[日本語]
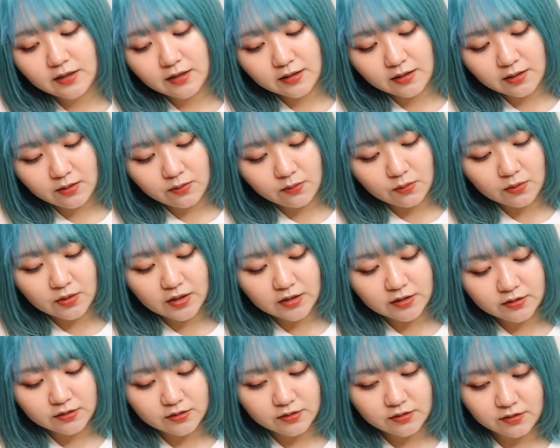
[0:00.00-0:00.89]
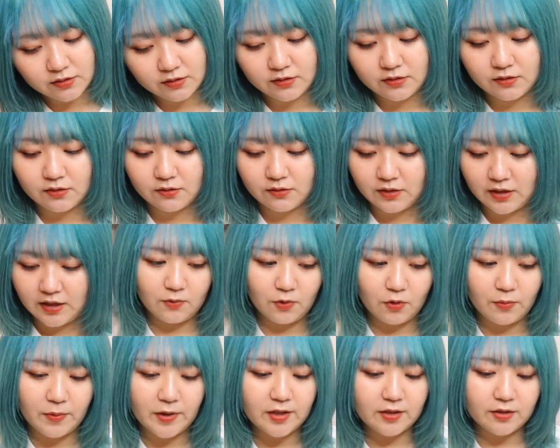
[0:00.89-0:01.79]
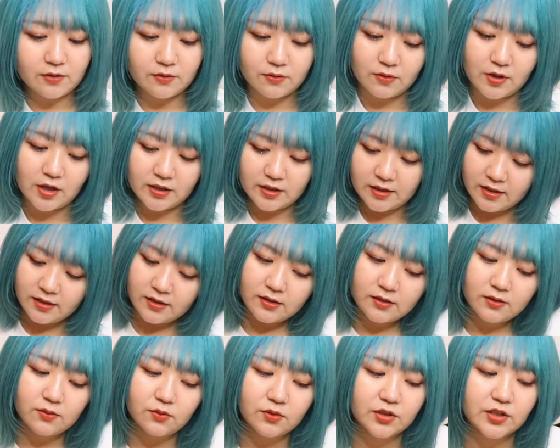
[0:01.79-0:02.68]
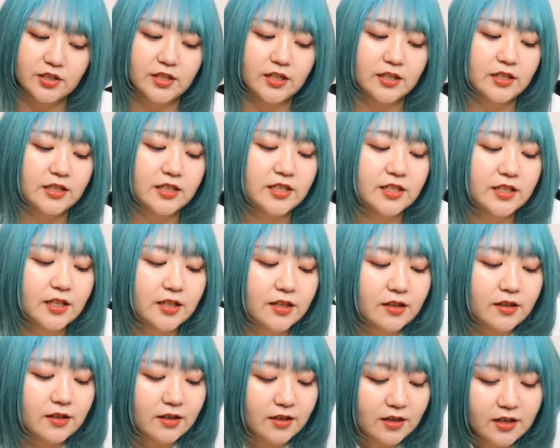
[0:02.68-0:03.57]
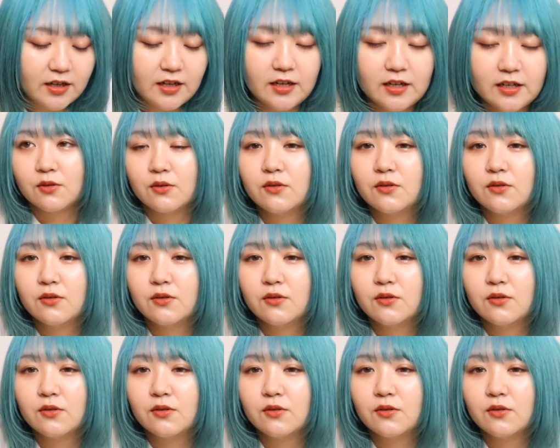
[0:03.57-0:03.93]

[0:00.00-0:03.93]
なんか音楽のねお勉強かなをしたりしてたから、